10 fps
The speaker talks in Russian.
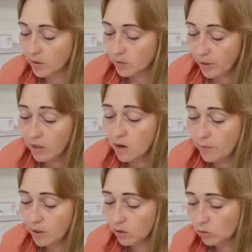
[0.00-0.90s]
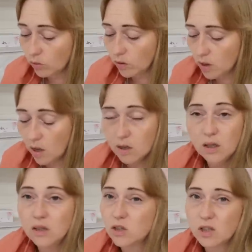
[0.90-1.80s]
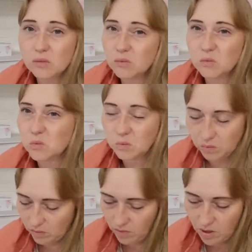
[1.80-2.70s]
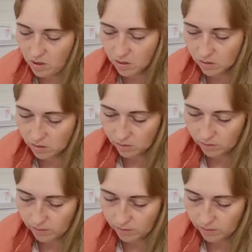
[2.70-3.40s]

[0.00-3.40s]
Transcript: Смотря как приготовлено. А крылышки м м-м, -м, не ест.